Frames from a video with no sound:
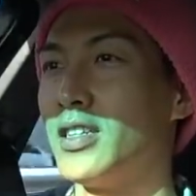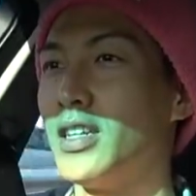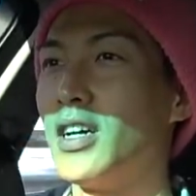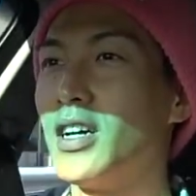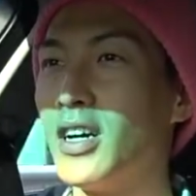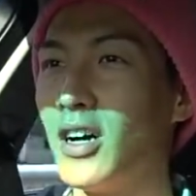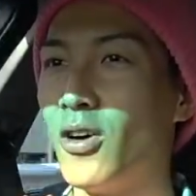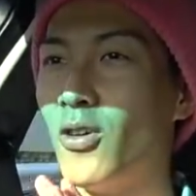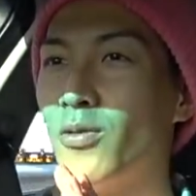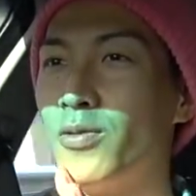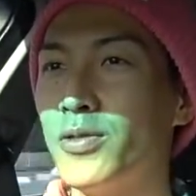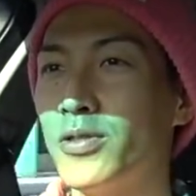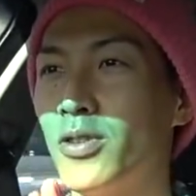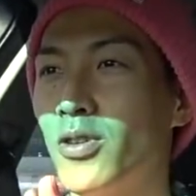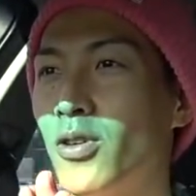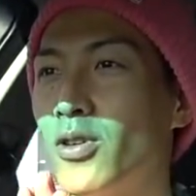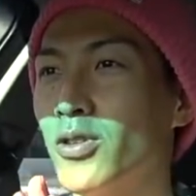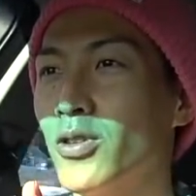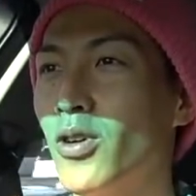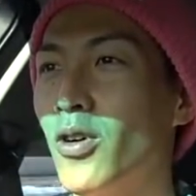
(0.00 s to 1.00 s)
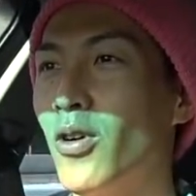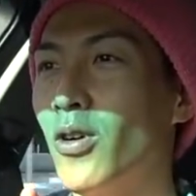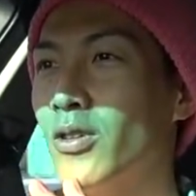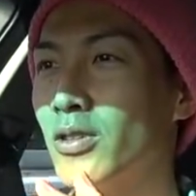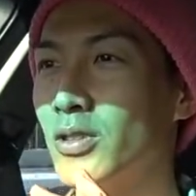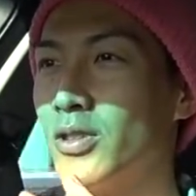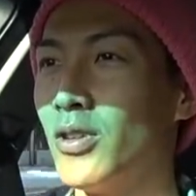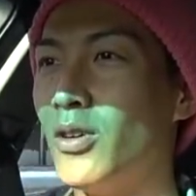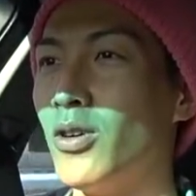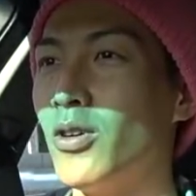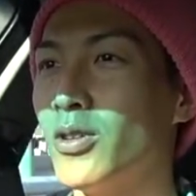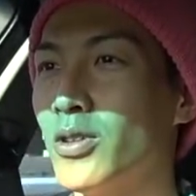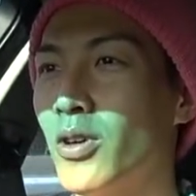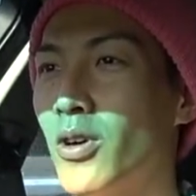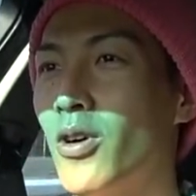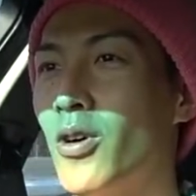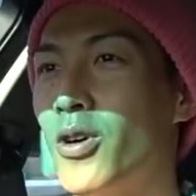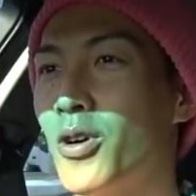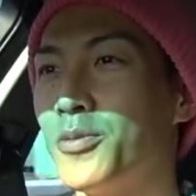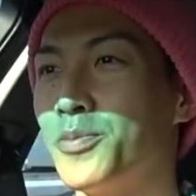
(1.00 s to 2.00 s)
なんかオフロード、
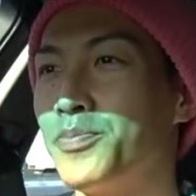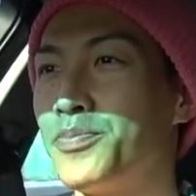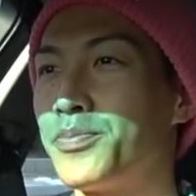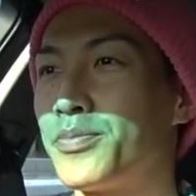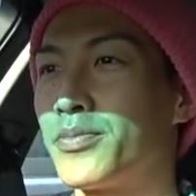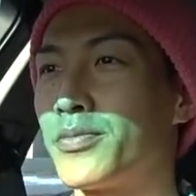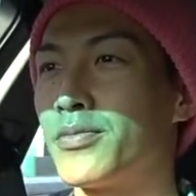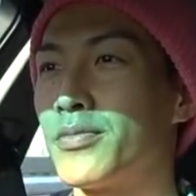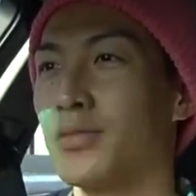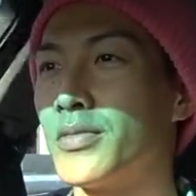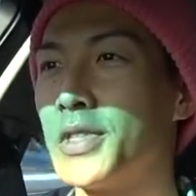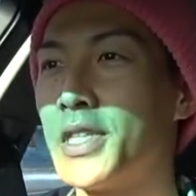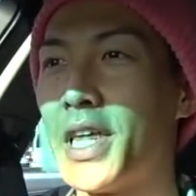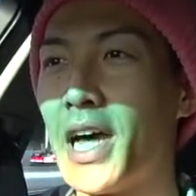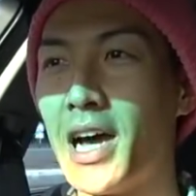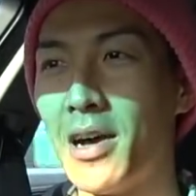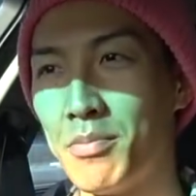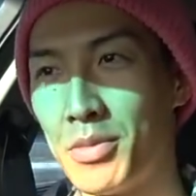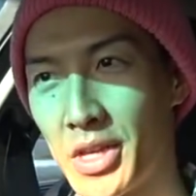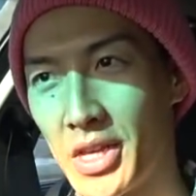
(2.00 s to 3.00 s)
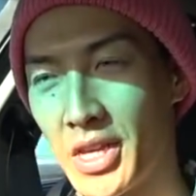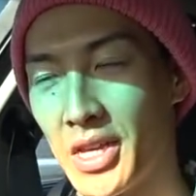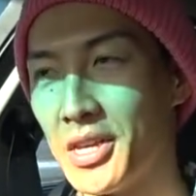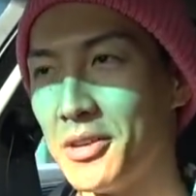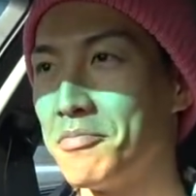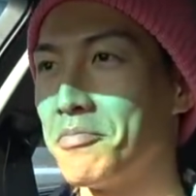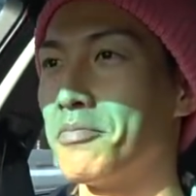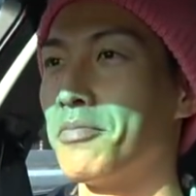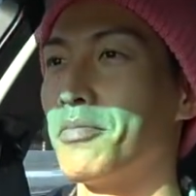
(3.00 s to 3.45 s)
オンロード、旅、